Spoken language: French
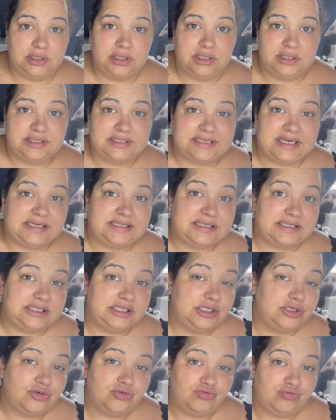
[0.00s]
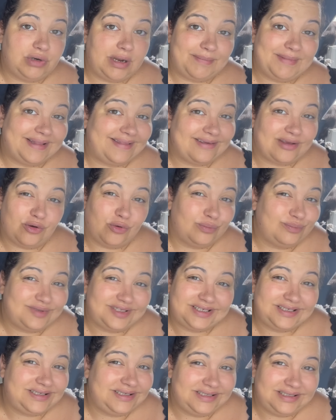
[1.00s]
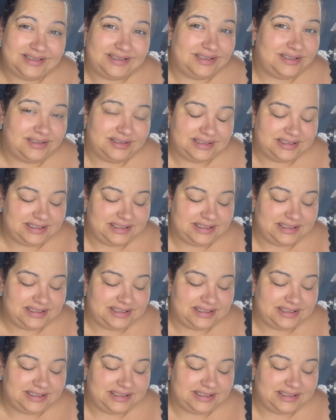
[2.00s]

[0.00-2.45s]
Celle-ci, je vous la mettrai en petites